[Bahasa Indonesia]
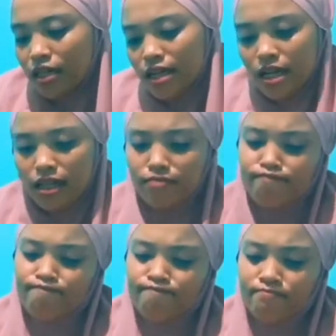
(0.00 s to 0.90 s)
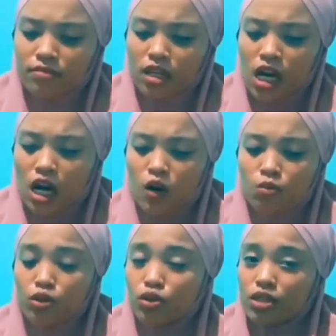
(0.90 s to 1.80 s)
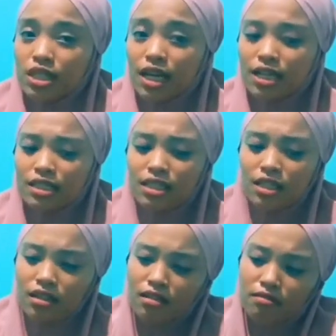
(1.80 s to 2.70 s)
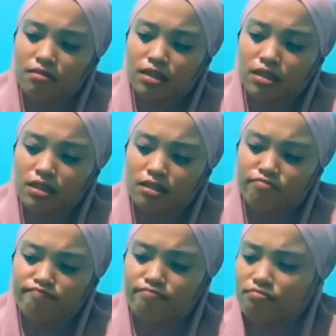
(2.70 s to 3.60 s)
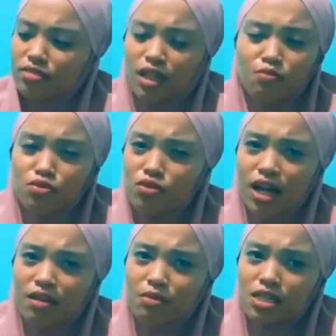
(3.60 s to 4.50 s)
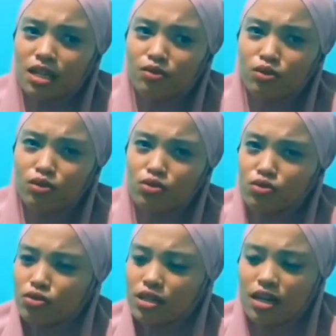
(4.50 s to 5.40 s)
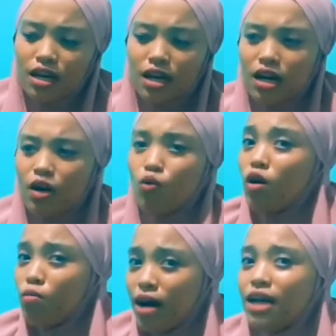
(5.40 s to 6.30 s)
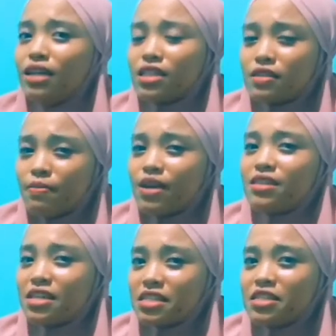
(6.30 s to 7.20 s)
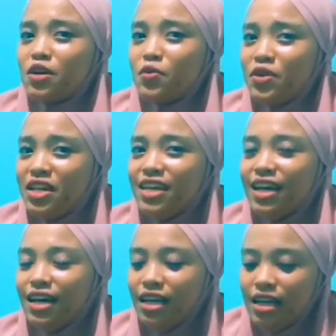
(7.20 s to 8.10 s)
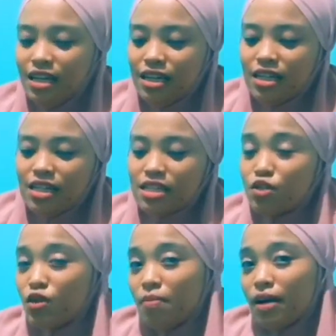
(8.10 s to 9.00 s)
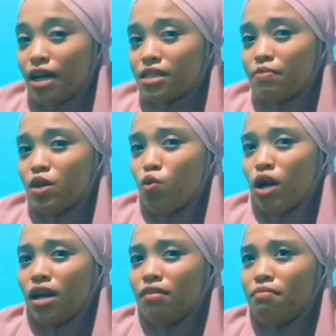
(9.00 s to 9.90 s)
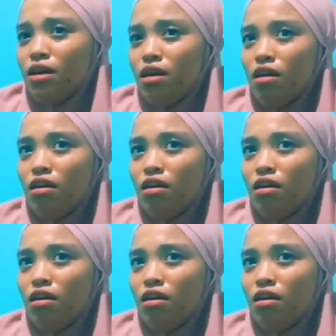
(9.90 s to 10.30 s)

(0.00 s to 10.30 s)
dan kalau menurut saya sih Samsung A51 sudah wow banget speknya sejauh ini ya saya sudah pakai semingguan lebih